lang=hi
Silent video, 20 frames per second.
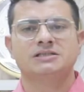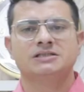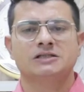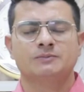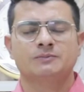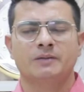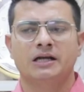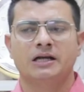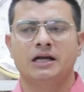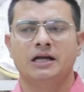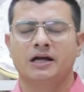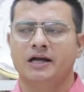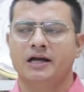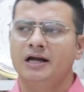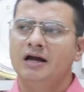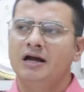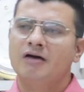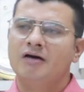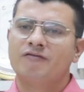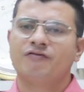बिजनेस मिलने
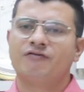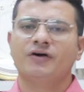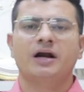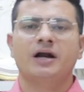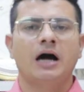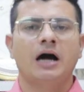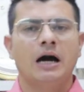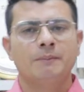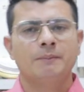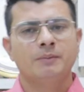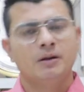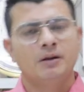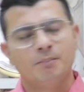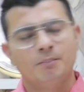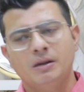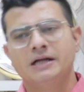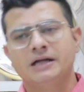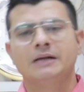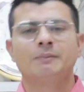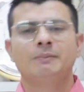लगे फिर आप
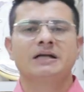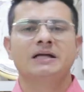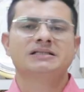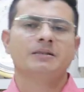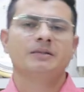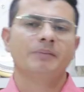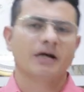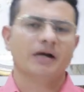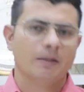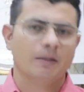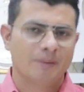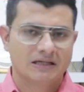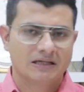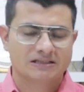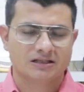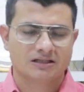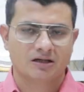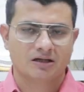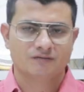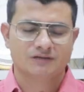मल्टीप्लेक्स या
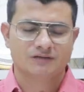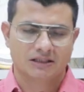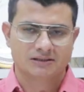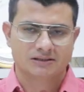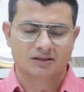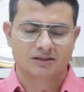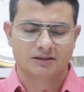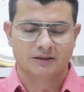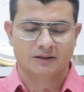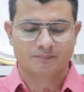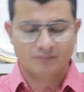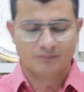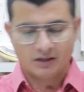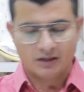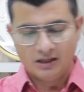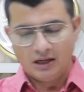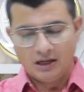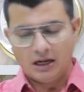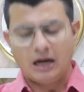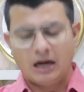मेगाप्लेक्स की तरफ जा सकते हैं
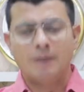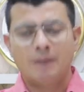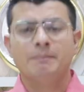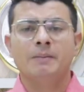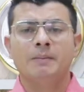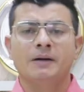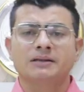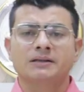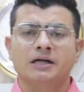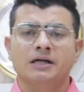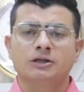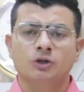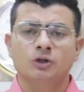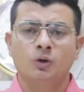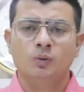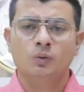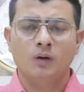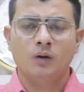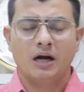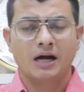अब मैं बात करता
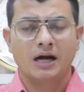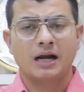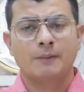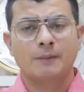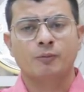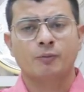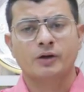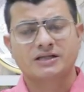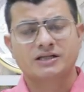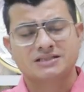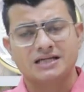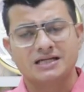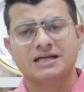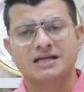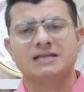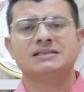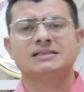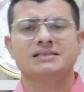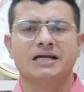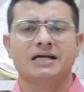हूं अगर आपको एक
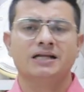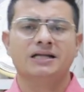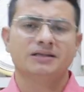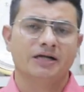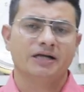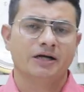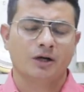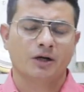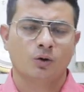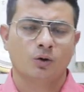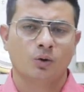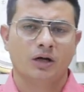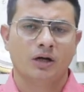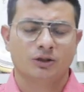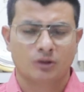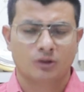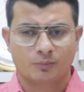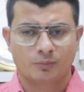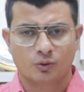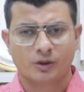सिंगल स्क्रीन थिएटर खोलना
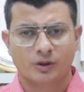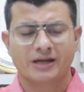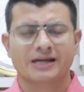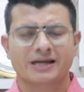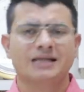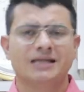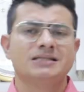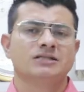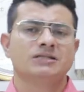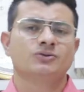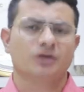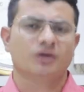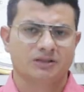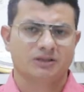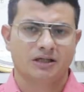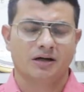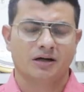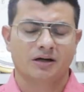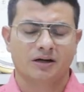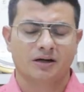है तो आपको किन किन चीजों का
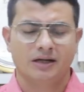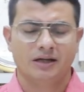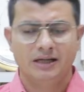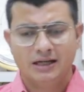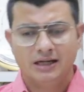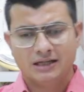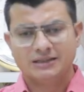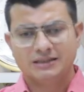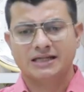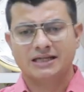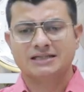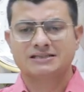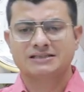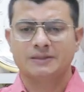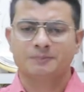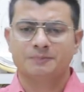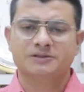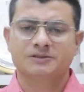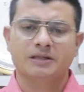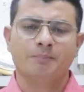ध्यान रखना है देखिए
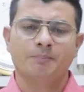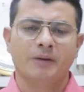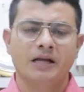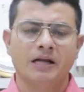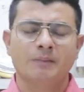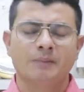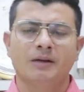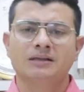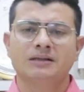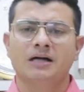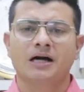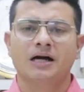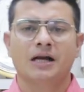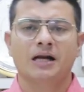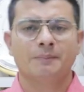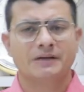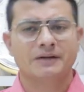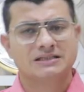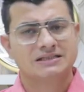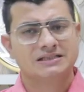सबसे बड़ी बात
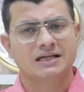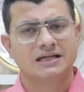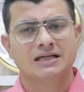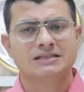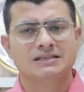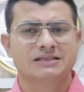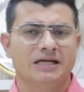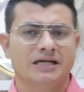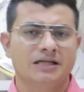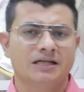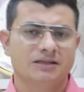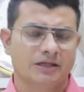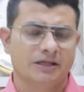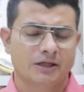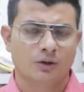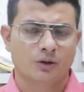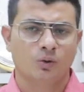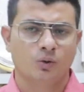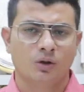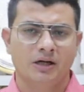अगर आप एक सिंगल स्क्रीन
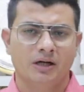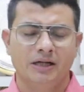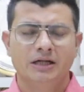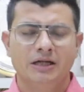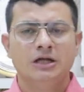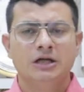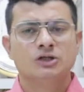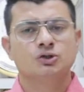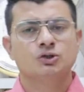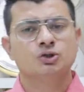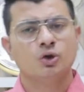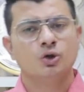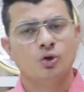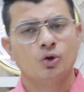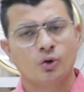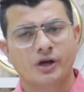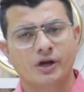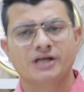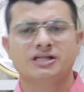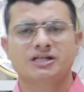थिएटर खोल लें तो जो
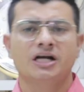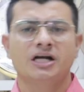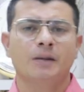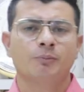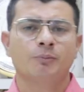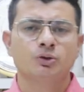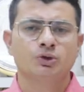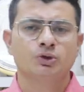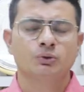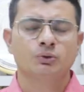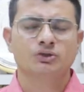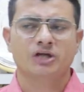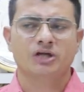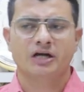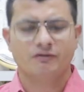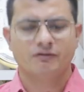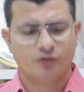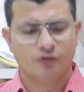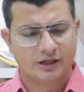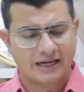लोकेशन आपको चूज
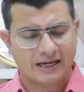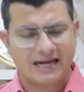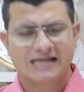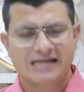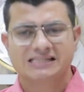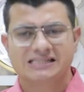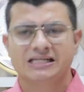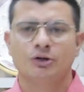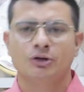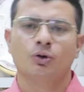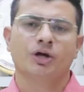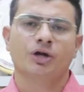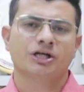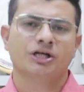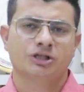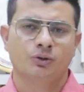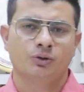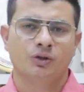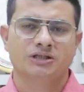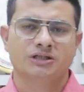करनी है वो एक ऐसी
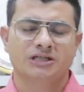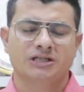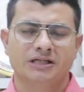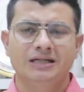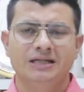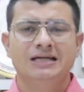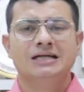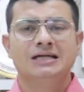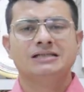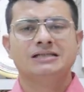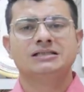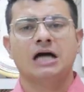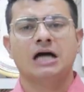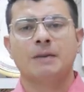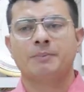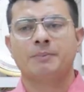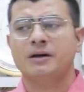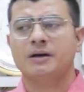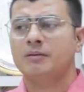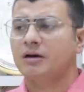लोकेशन होनी चाहिए
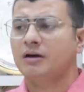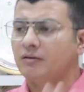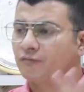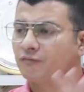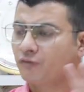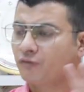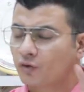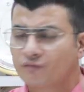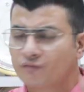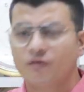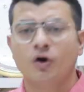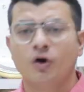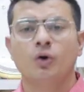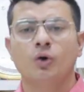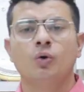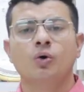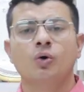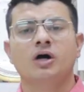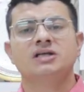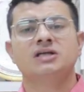जहां पर फुटफॉल
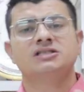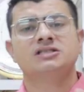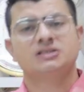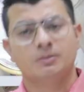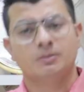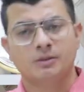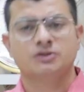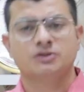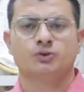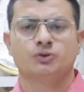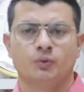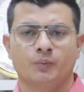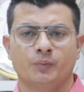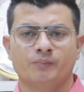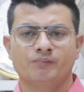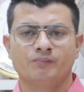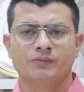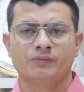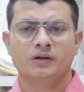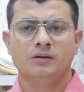हो कस्टमर्स हो
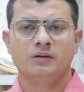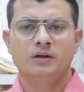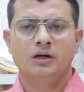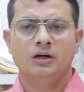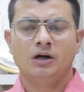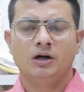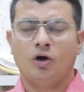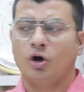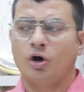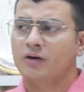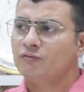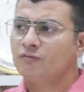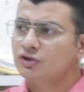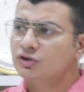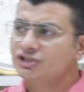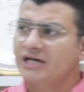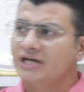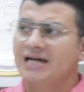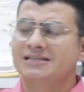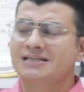और वो
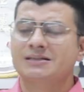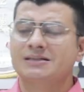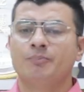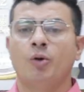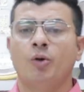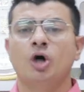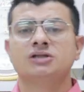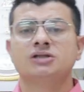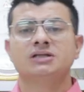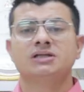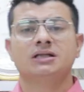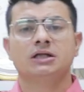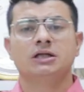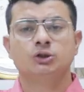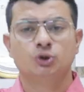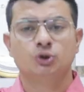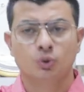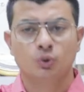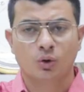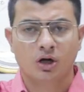शहर से बहुत ज्यादा
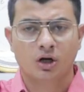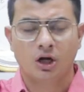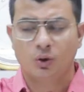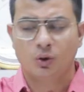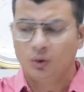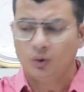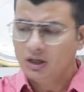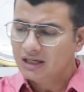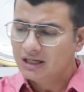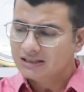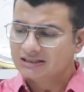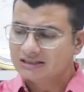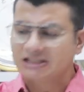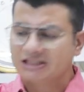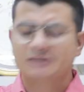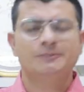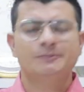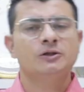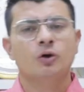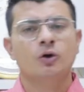दूर ना हो
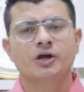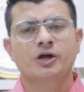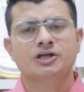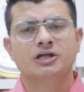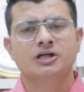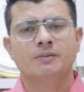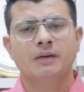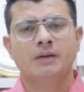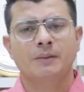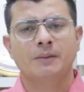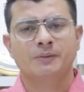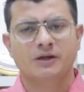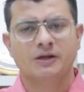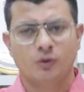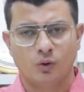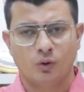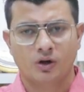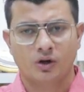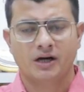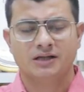जिस भी लोकेशन में आप ये
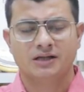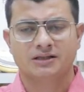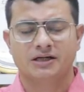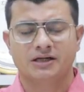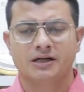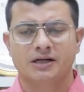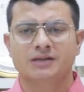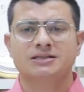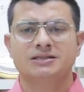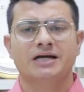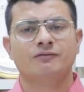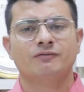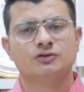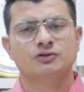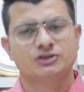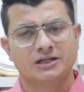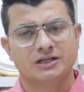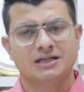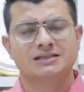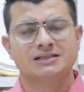खोल रहे हैं थिएटर चाहे वो
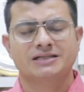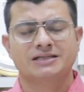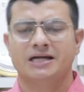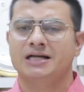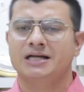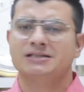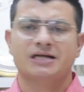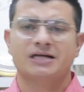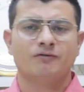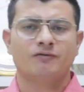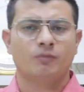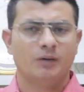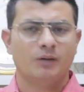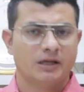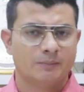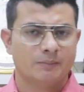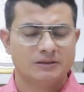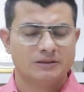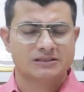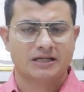सिंगल स्क्रीन है चाहे वो
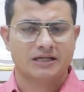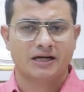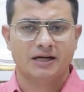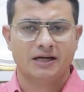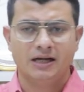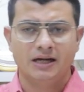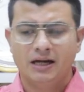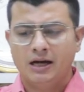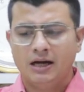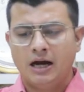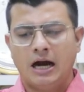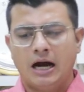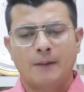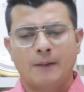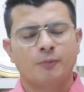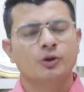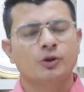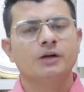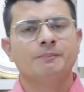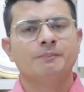मल्टीपल स्क्रीन है
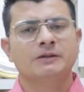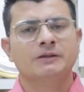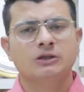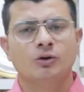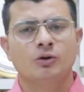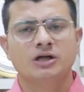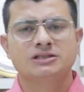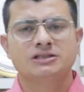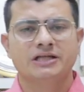आपको ये पता होना